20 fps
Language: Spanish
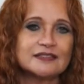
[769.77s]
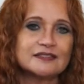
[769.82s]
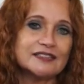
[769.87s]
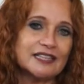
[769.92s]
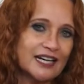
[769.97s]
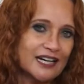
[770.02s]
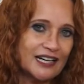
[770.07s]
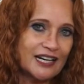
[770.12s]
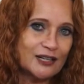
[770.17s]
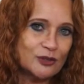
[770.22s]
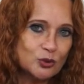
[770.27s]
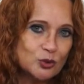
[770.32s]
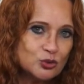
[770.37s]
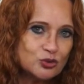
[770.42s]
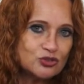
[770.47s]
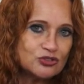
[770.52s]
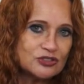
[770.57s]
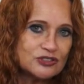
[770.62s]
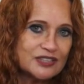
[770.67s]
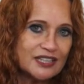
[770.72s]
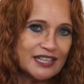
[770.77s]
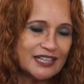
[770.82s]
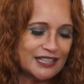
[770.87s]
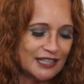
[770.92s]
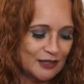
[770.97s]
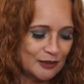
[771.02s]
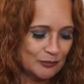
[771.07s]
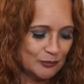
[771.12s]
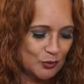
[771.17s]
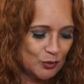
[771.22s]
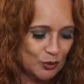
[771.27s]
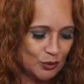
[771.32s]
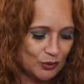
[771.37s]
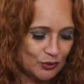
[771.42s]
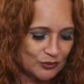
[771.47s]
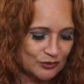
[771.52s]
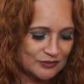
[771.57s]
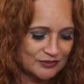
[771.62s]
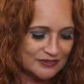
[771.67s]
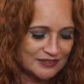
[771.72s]
será la luz en el muro,
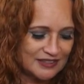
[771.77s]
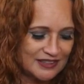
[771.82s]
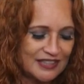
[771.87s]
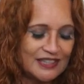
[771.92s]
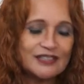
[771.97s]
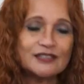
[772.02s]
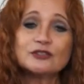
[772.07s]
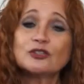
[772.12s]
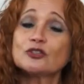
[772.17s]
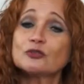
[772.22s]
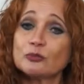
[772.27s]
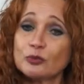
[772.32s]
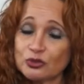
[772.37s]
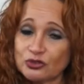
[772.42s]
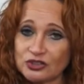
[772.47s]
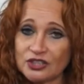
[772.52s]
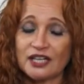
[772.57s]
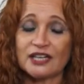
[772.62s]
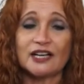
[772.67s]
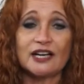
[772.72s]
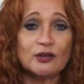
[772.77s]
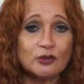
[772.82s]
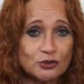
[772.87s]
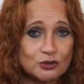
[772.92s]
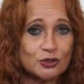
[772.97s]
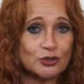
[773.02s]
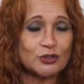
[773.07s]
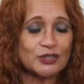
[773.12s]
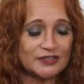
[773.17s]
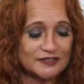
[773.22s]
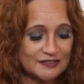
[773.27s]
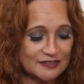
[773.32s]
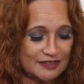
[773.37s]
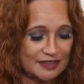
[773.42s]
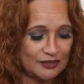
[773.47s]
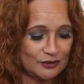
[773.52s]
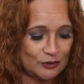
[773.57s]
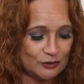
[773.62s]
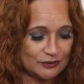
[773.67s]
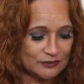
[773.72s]
nos mostrará otro
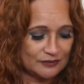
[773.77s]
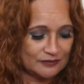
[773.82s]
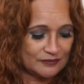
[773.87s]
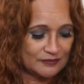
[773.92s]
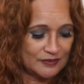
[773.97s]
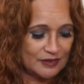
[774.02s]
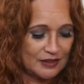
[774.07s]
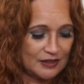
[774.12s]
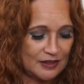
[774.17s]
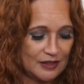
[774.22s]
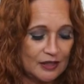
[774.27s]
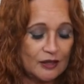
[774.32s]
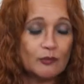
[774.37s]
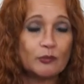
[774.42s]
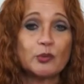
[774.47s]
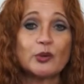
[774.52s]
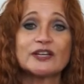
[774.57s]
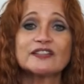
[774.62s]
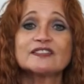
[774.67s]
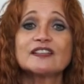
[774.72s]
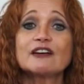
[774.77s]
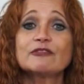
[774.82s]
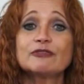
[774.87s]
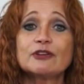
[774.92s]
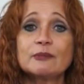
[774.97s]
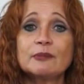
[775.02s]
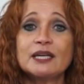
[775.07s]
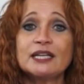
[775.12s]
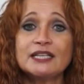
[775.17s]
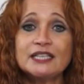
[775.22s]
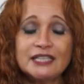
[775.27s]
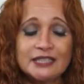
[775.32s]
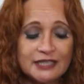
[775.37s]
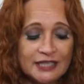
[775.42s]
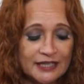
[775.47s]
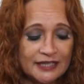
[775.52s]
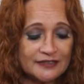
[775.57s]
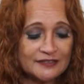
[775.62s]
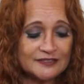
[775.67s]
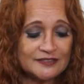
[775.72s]
destino. Pues la
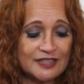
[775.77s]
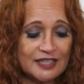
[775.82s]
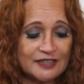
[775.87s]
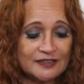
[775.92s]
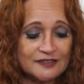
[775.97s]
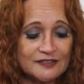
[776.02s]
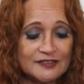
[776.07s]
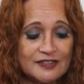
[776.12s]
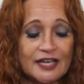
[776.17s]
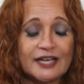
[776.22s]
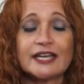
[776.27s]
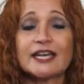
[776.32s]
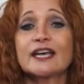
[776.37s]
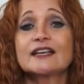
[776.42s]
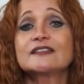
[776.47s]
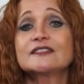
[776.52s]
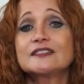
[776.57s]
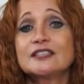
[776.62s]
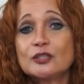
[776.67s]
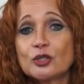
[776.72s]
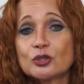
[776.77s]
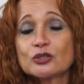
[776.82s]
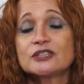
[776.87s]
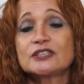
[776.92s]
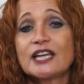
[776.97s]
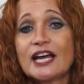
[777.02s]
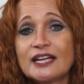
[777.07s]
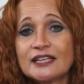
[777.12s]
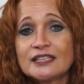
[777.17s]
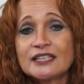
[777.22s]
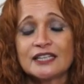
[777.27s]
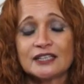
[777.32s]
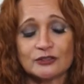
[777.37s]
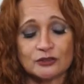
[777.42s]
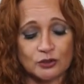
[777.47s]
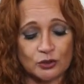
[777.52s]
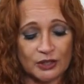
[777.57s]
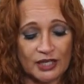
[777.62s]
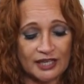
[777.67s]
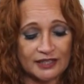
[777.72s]
femenina esencia que ha sido tan
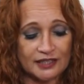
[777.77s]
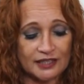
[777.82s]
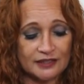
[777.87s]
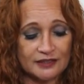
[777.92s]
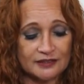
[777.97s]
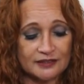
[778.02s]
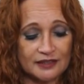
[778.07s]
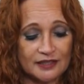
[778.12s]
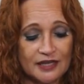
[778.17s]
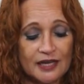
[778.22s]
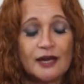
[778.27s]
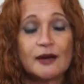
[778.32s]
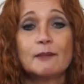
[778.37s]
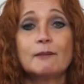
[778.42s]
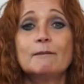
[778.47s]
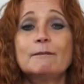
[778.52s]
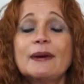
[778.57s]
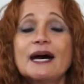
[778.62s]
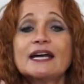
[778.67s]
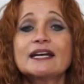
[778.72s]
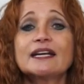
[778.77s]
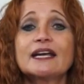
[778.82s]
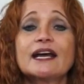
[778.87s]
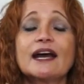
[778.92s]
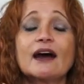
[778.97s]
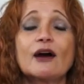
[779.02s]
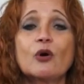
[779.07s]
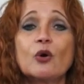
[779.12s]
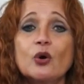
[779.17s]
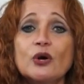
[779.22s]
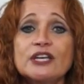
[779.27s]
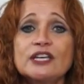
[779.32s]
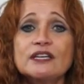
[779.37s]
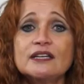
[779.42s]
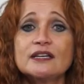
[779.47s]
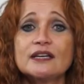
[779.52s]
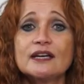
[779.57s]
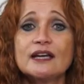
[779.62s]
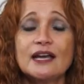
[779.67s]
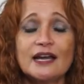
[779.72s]
ignorada marca hoy
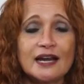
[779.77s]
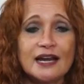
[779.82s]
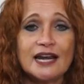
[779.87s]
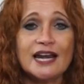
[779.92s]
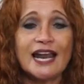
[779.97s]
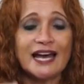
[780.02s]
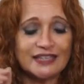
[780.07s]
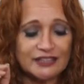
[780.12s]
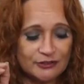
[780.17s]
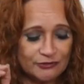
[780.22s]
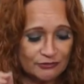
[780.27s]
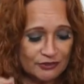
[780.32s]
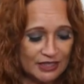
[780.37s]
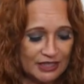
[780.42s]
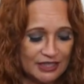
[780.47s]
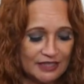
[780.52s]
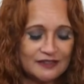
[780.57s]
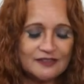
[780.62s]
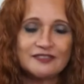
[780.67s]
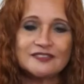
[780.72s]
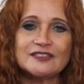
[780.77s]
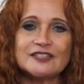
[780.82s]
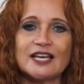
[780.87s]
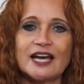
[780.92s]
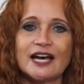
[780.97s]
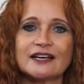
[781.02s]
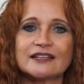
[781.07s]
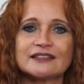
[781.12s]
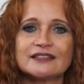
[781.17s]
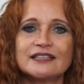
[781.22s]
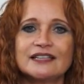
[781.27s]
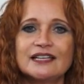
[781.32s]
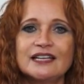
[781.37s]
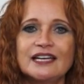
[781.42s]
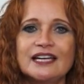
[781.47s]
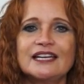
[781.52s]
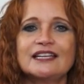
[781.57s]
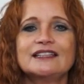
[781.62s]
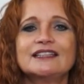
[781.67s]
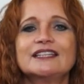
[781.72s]
la diferencia
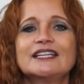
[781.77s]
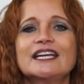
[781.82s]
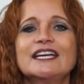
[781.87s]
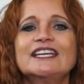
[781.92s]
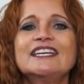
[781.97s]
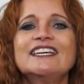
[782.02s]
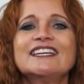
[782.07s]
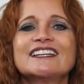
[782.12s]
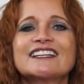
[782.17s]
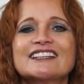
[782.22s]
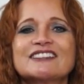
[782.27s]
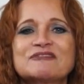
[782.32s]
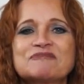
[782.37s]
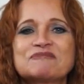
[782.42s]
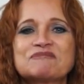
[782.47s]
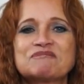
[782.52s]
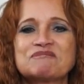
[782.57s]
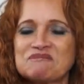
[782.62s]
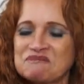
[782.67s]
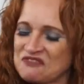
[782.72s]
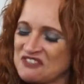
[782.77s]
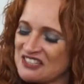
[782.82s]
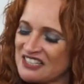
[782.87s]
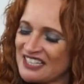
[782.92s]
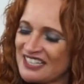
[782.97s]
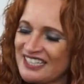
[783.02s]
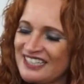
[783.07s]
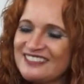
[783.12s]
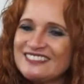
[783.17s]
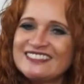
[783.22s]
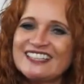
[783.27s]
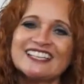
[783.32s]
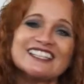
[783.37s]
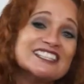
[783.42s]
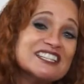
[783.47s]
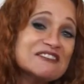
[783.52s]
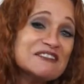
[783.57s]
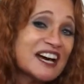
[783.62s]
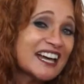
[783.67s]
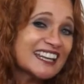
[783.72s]
entre ir y ser
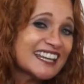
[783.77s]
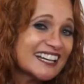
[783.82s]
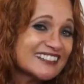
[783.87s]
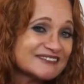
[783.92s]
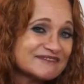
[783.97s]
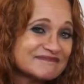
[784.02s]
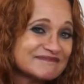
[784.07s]
llevada.